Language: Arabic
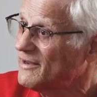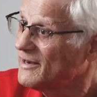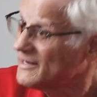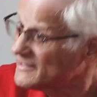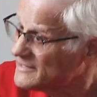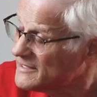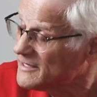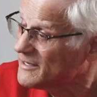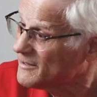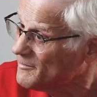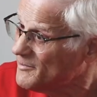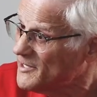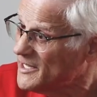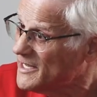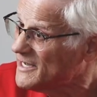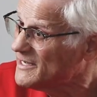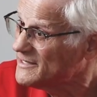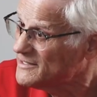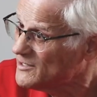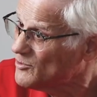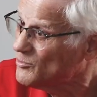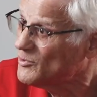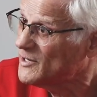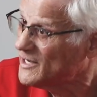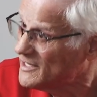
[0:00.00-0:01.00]
رفيق بيا
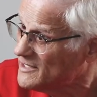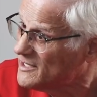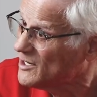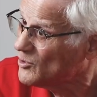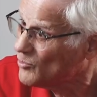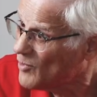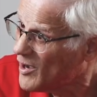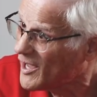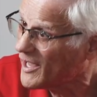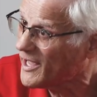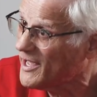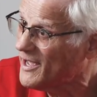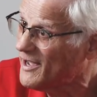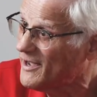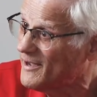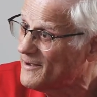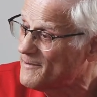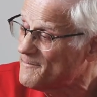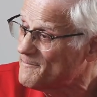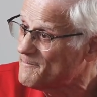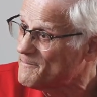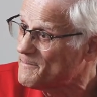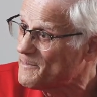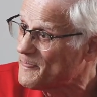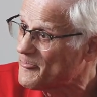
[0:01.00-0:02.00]
هذا هذا الواقع
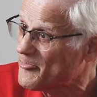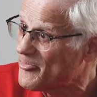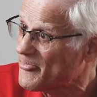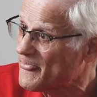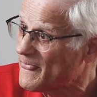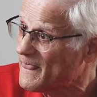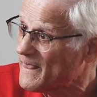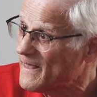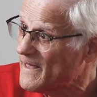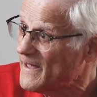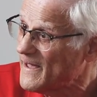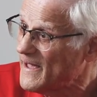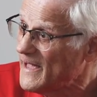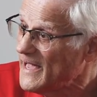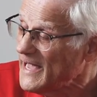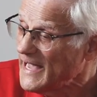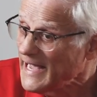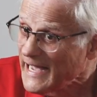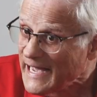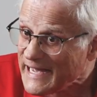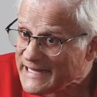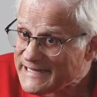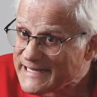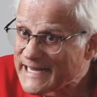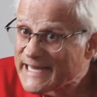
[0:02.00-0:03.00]

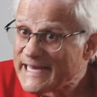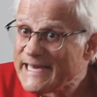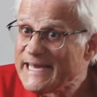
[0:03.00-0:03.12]
هذه